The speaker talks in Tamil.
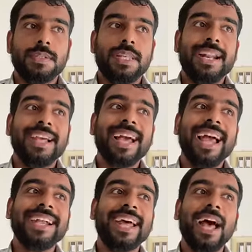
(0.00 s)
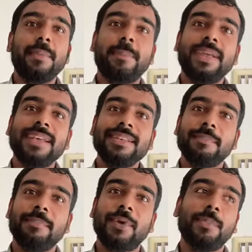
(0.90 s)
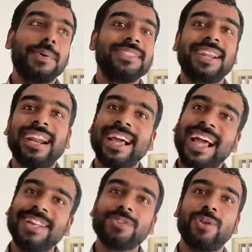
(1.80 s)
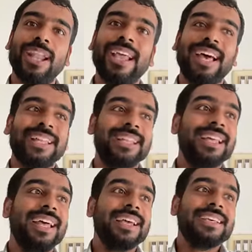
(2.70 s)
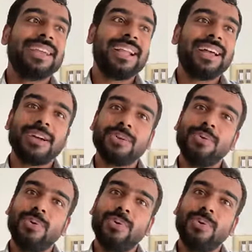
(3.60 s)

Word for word: ஸ்ரீலங்கா என்றா அப்படியே ப்ராப்பர் ஸ்ரீலங்கா என்று சொல்லல அது ஸ்ரீலங்காவுக்கு